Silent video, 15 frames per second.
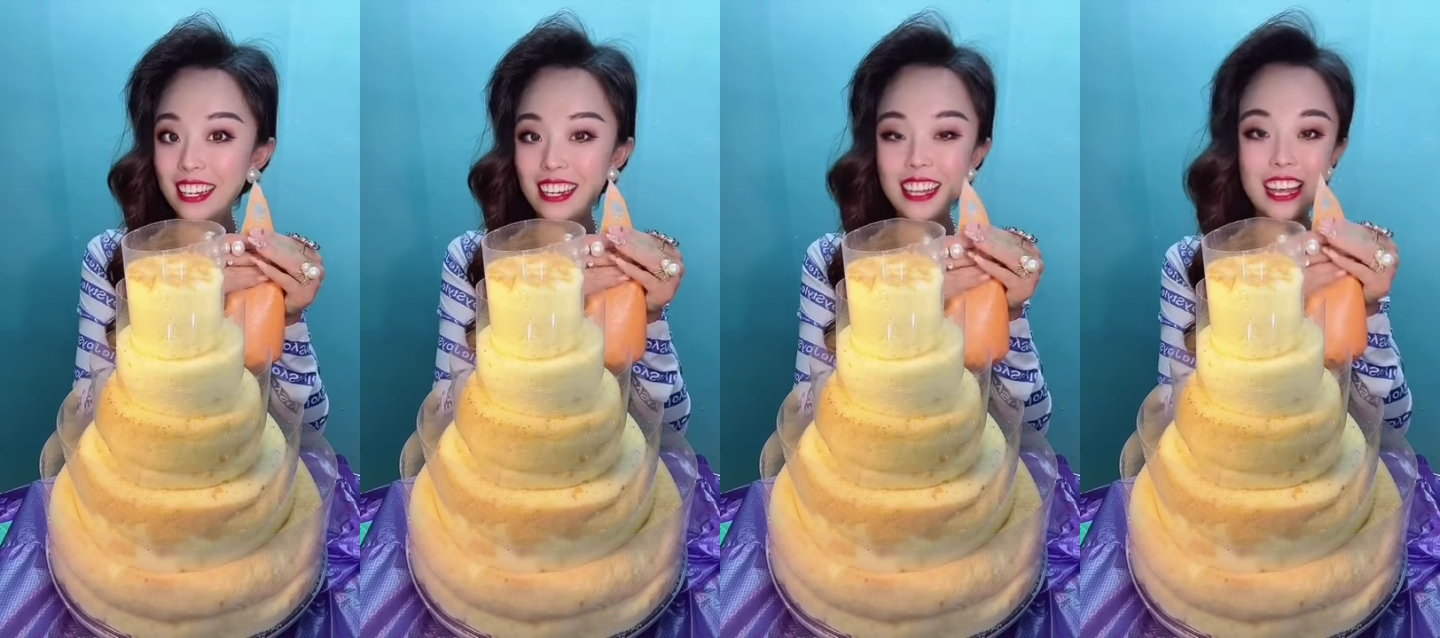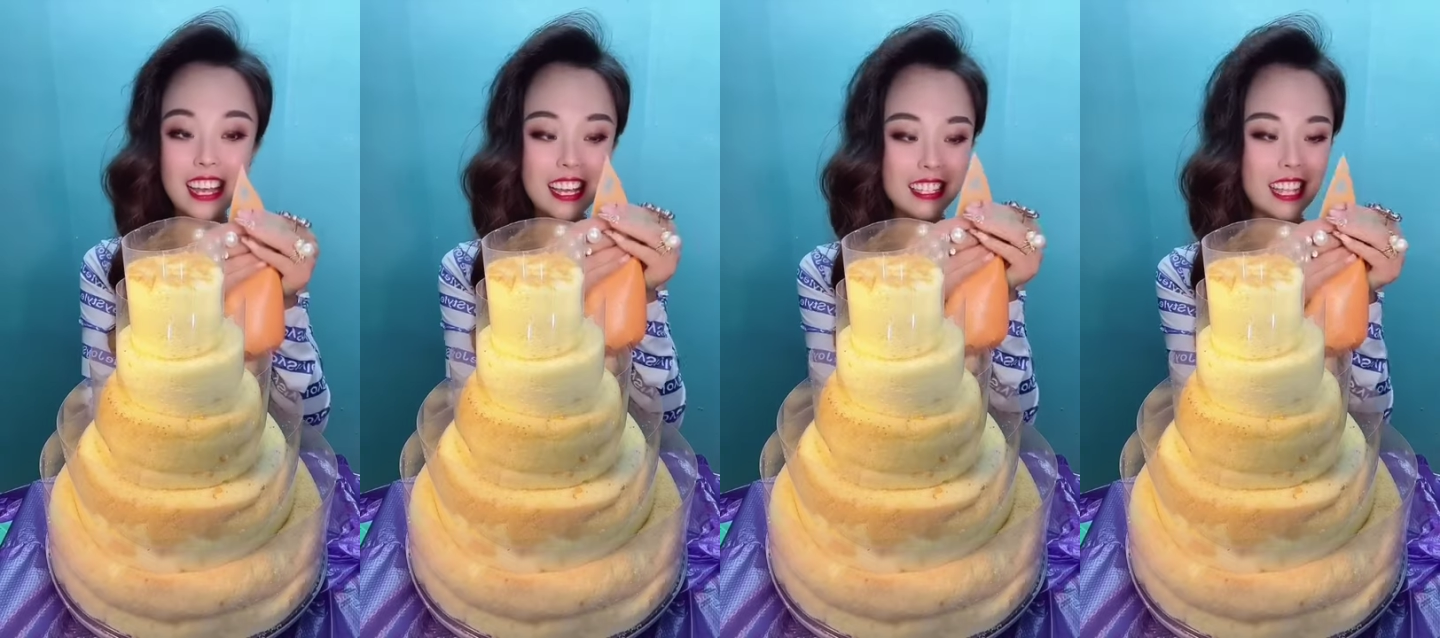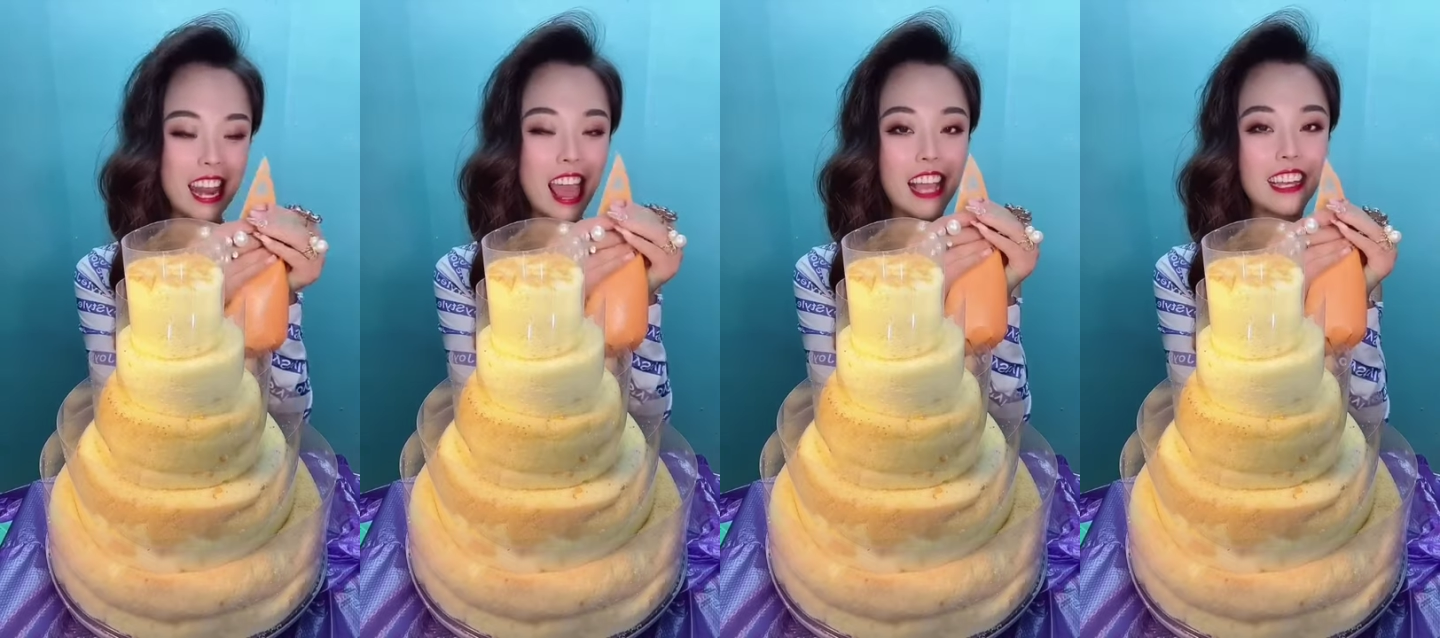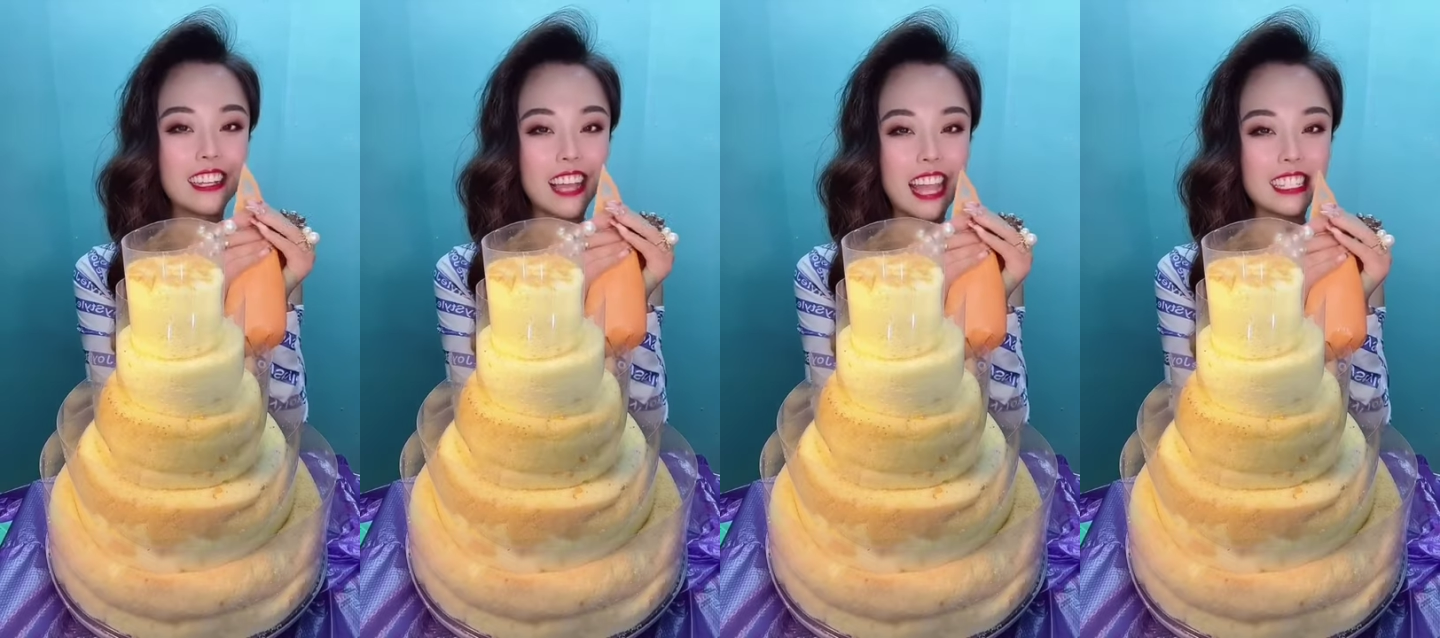乐乐，先来
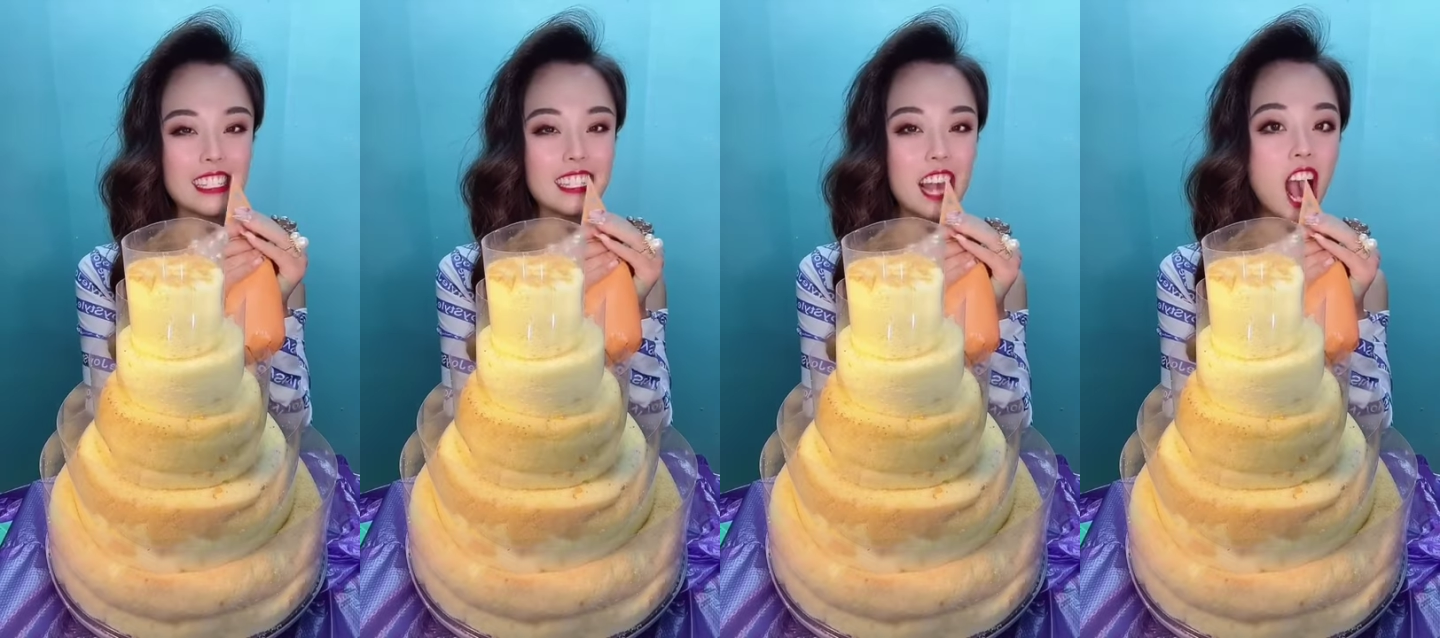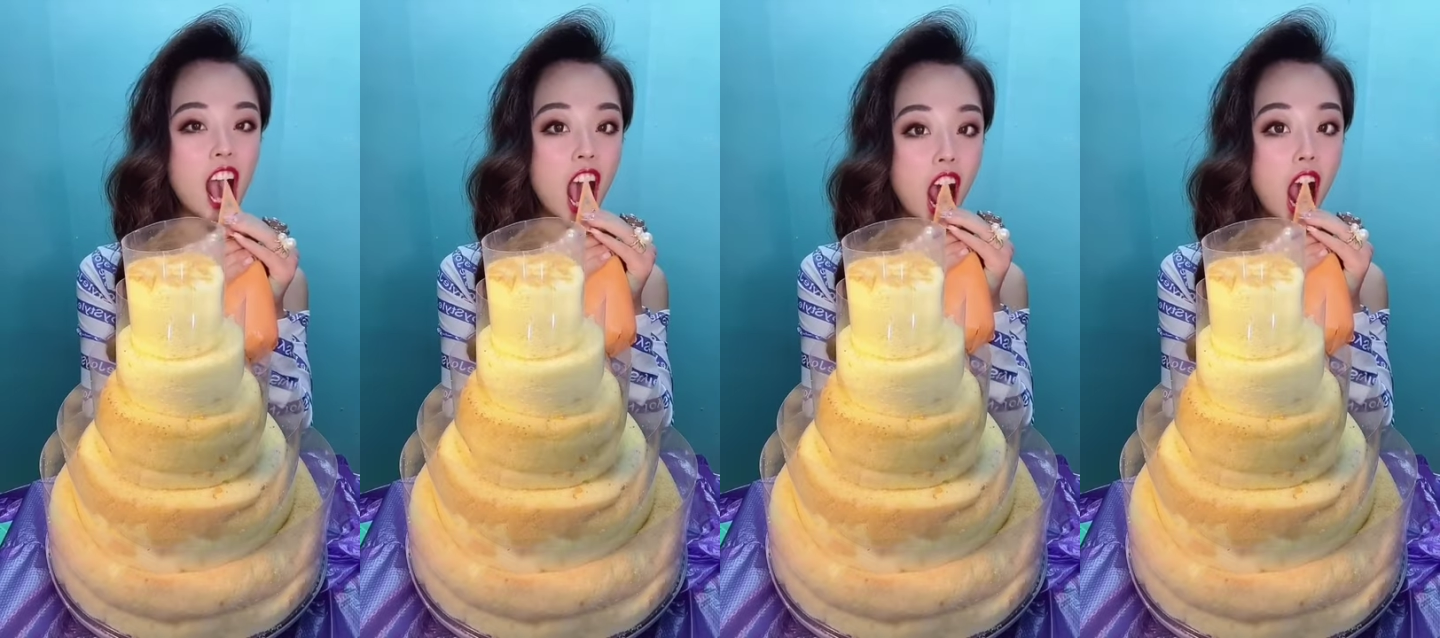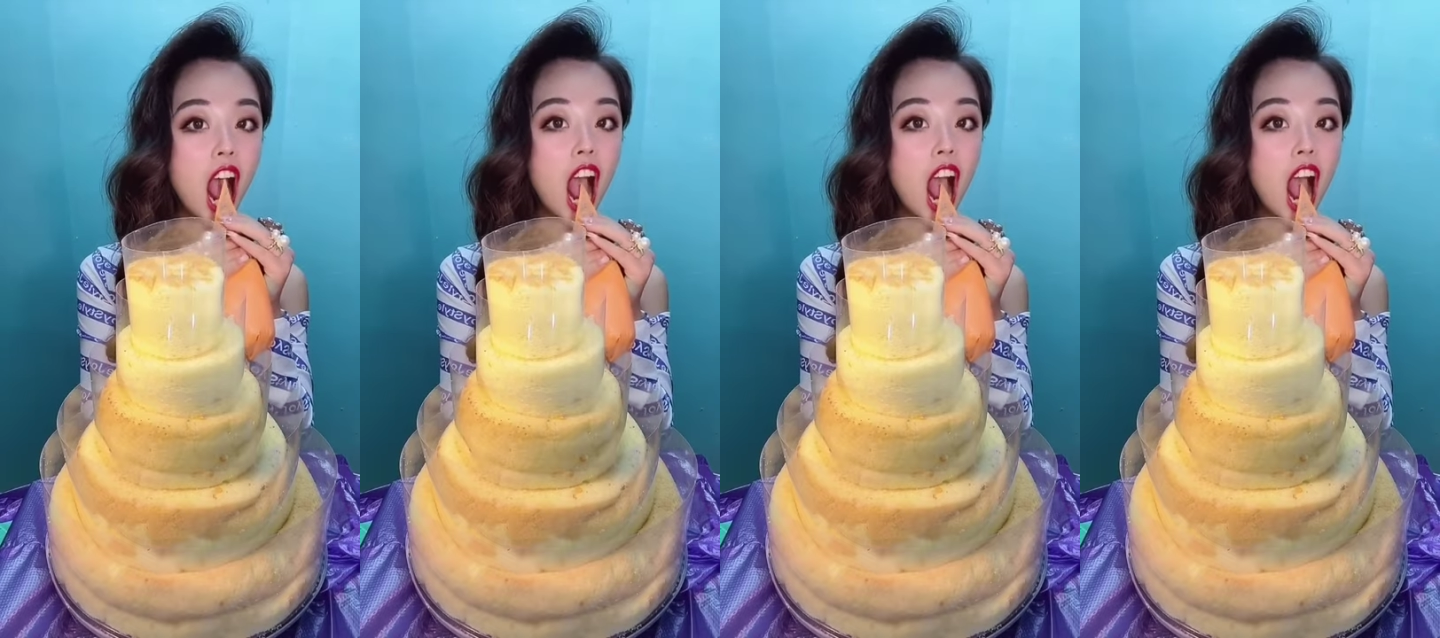个开心橙，